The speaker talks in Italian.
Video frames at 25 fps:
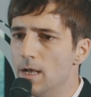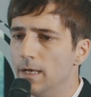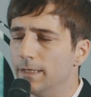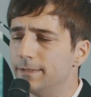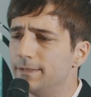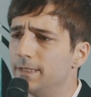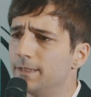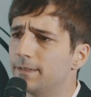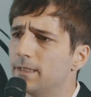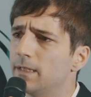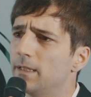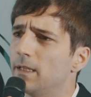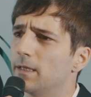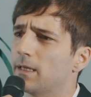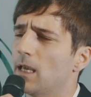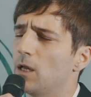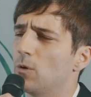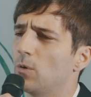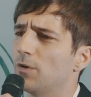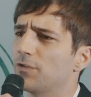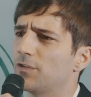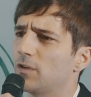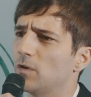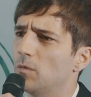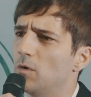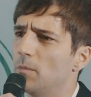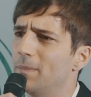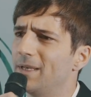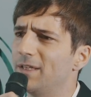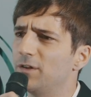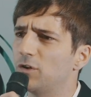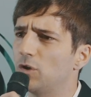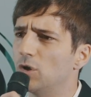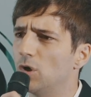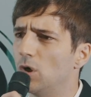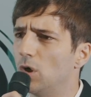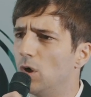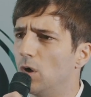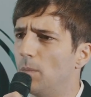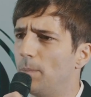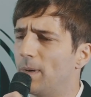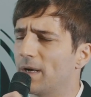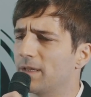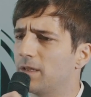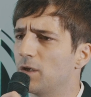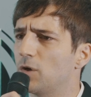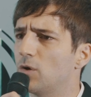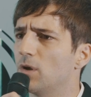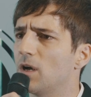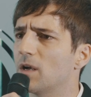Si intende che in questo momento
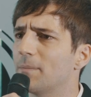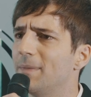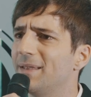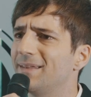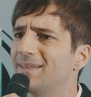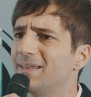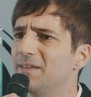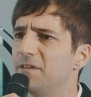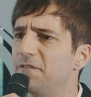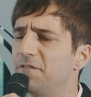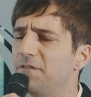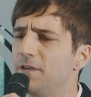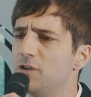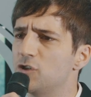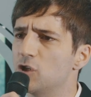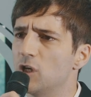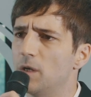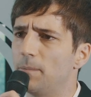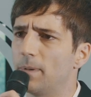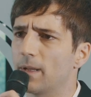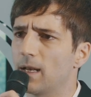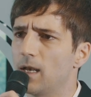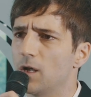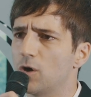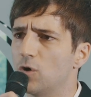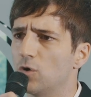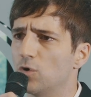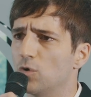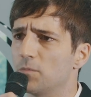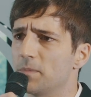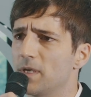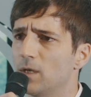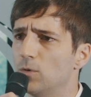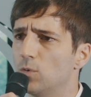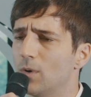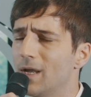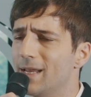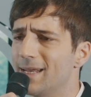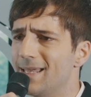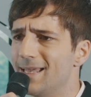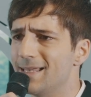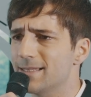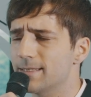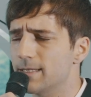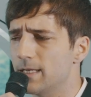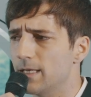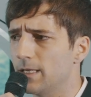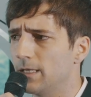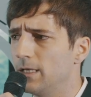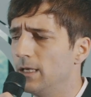particolarmente difficile per l'economia
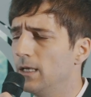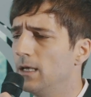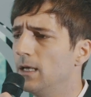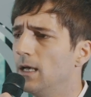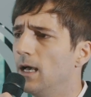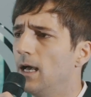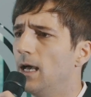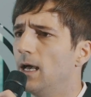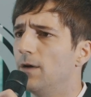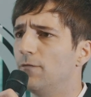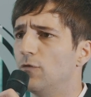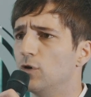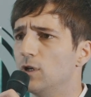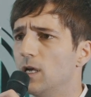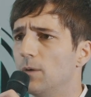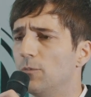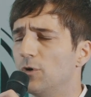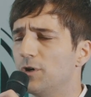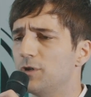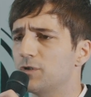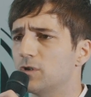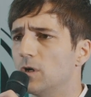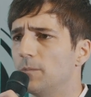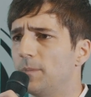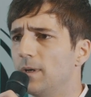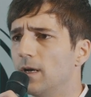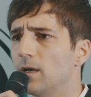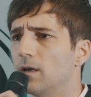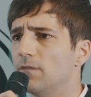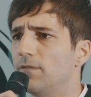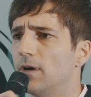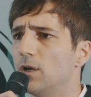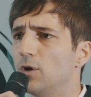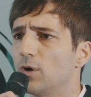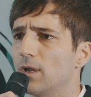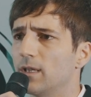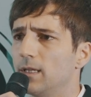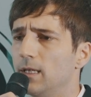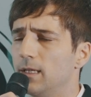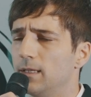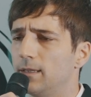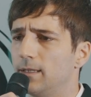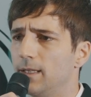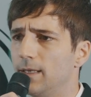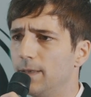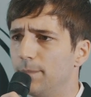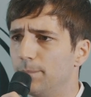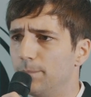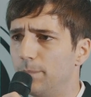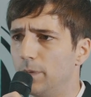luganese eh, vogliamo riscoprire il valore del
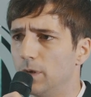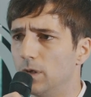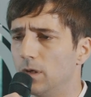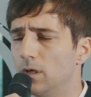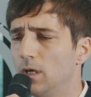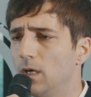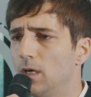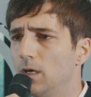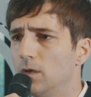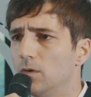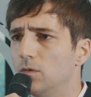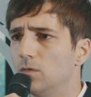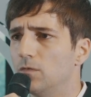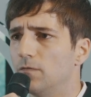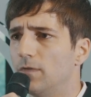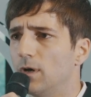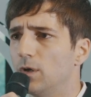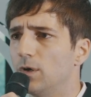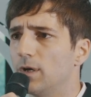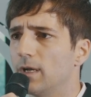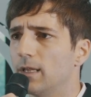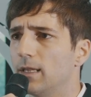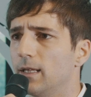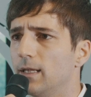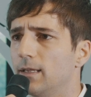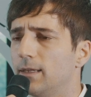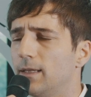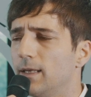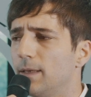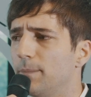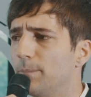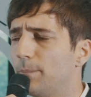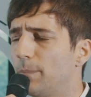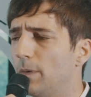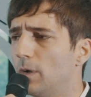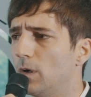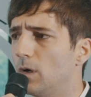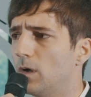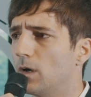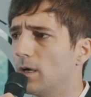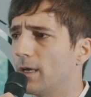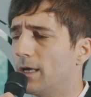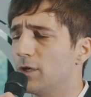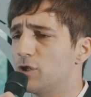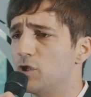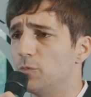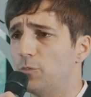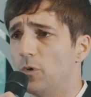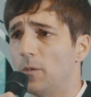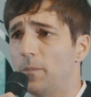tempo, un valore del tempo
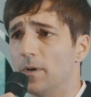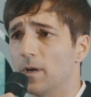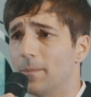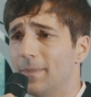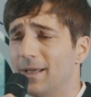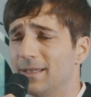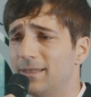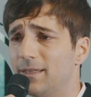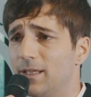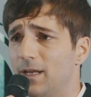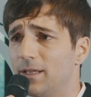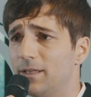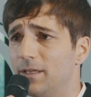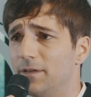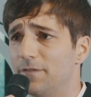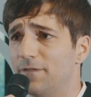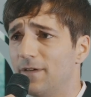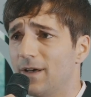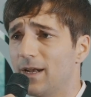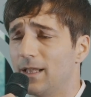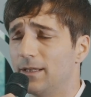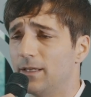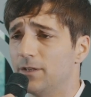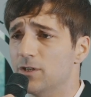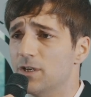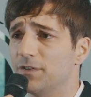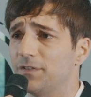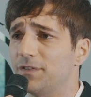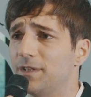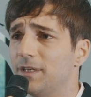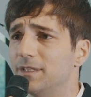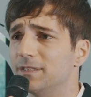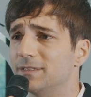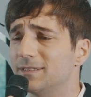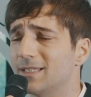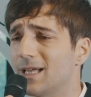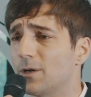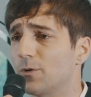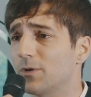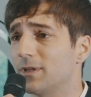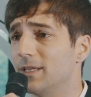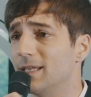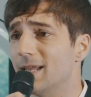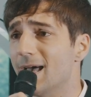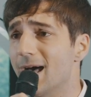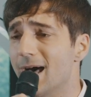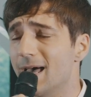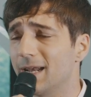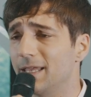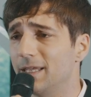che ci può permettere di fare dei gesti
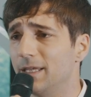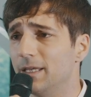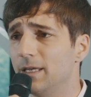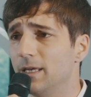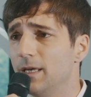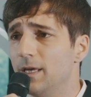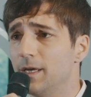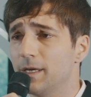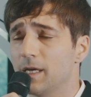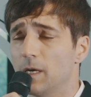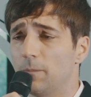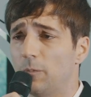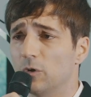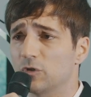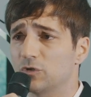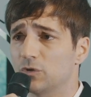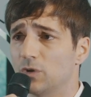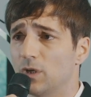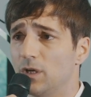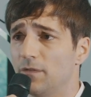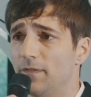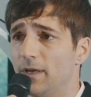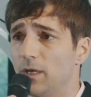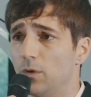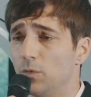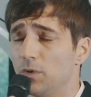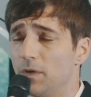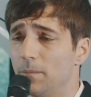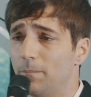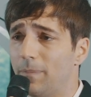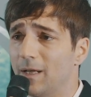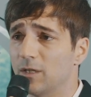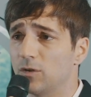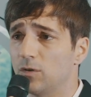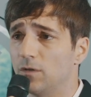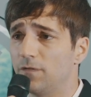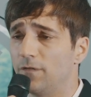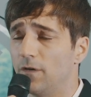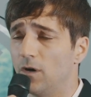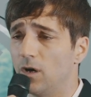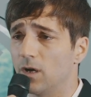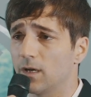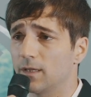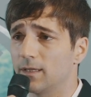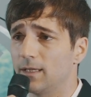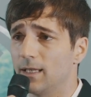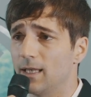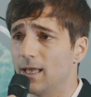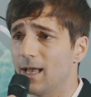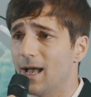straordinari che possono avere un impatto
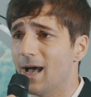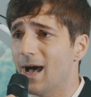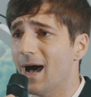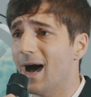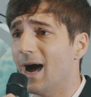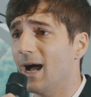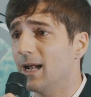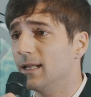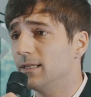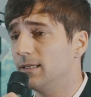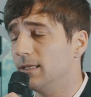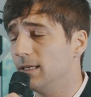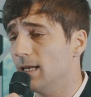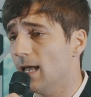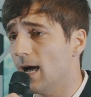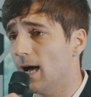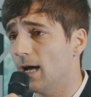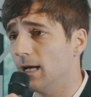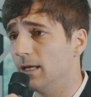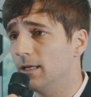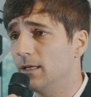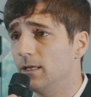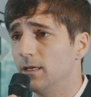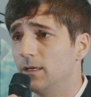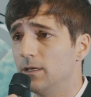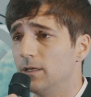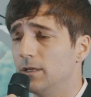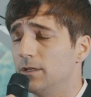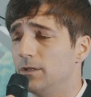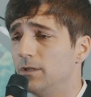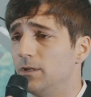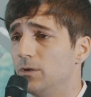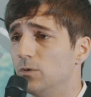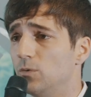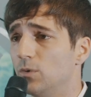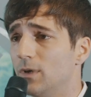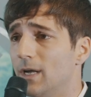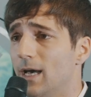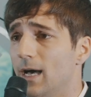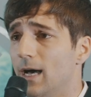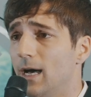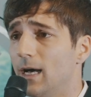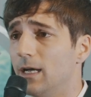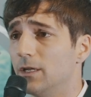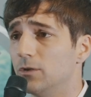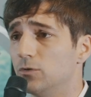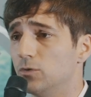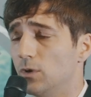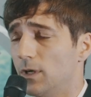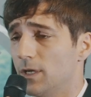forte al di là di
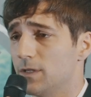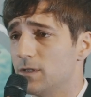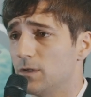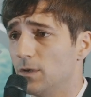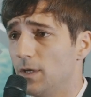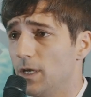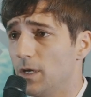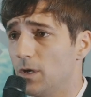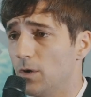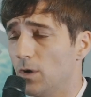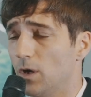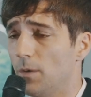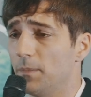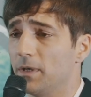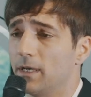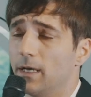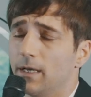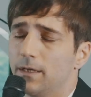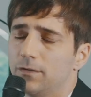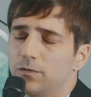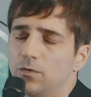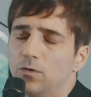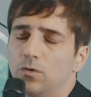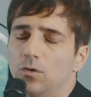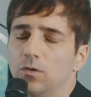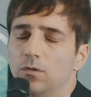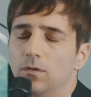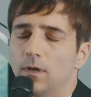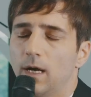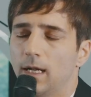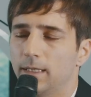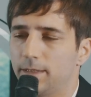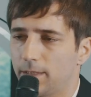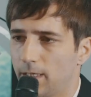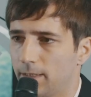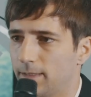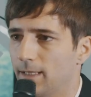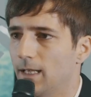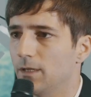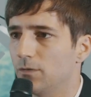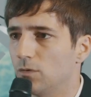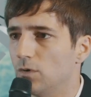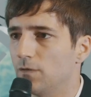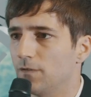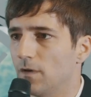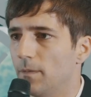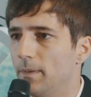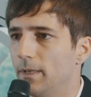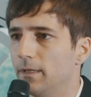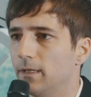una donazione economica che sono altrettanto
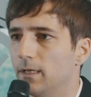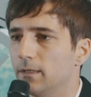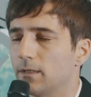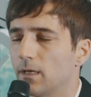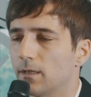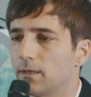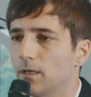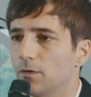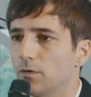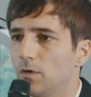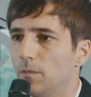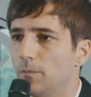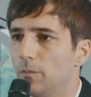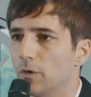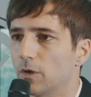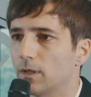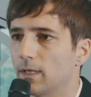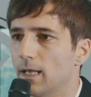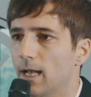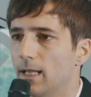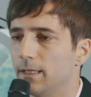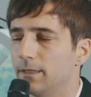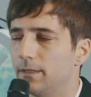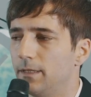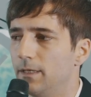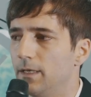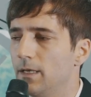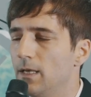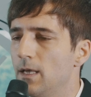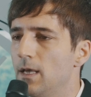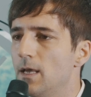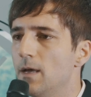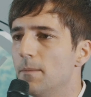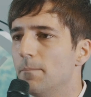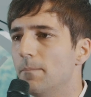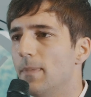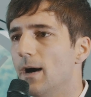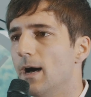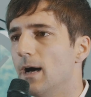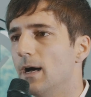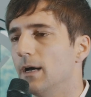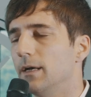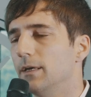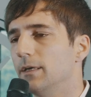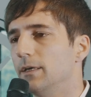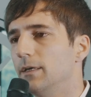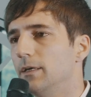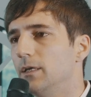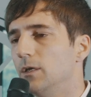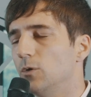ovviamente altrettanto importanti, ma
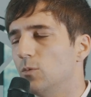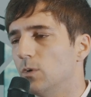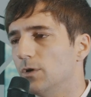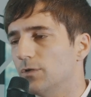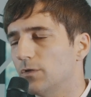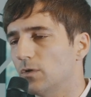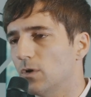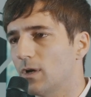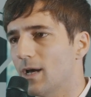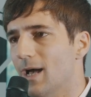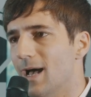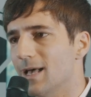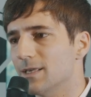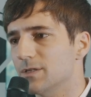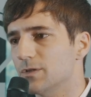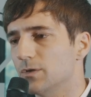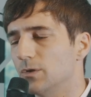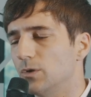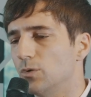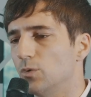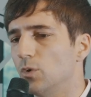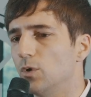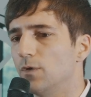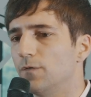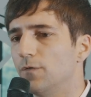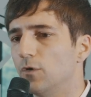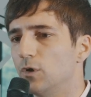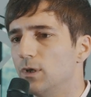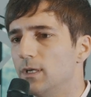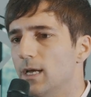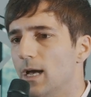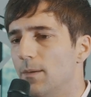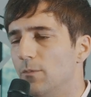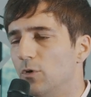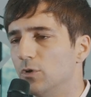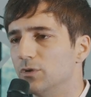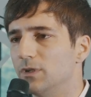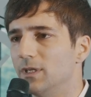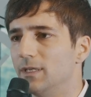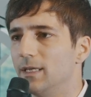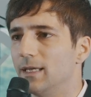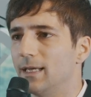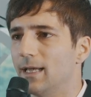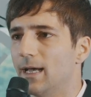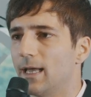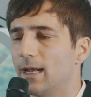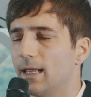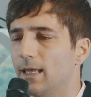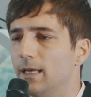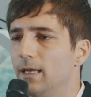in questo caso noi vogliamo
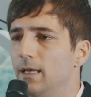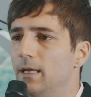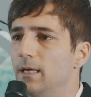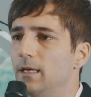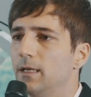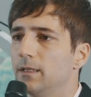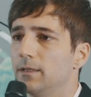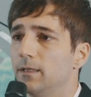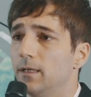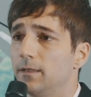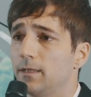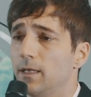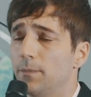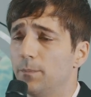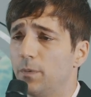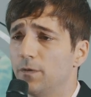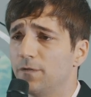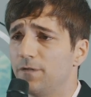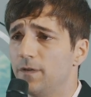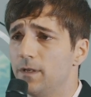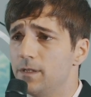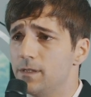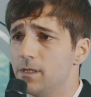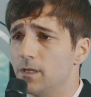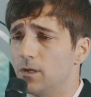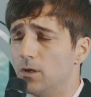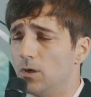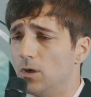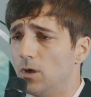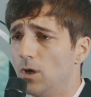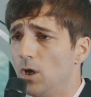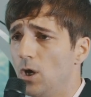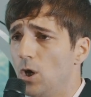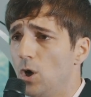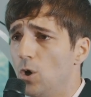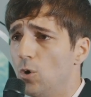dedicare del tempo fisico.